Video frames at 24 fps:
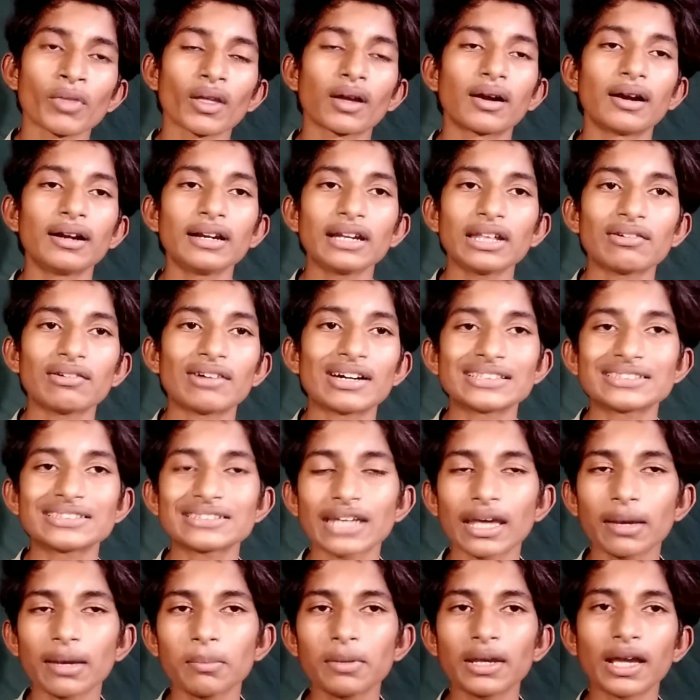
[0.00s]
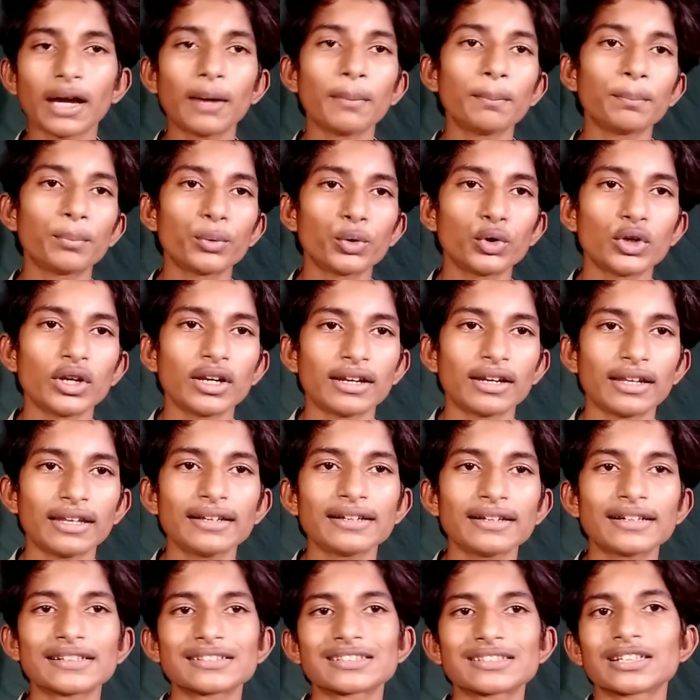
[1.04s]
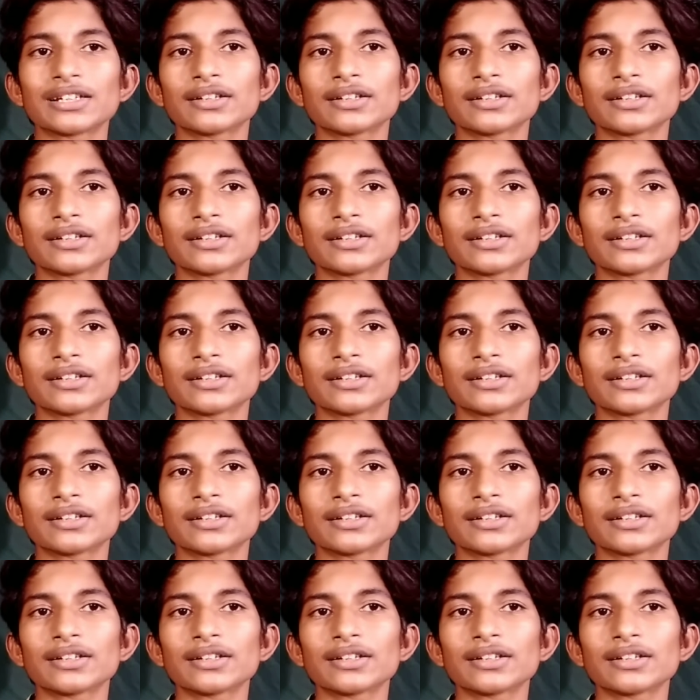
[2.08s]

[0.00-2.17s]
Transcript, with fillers: घंटे वाच टाइमिंग हम पूरे नहीं कर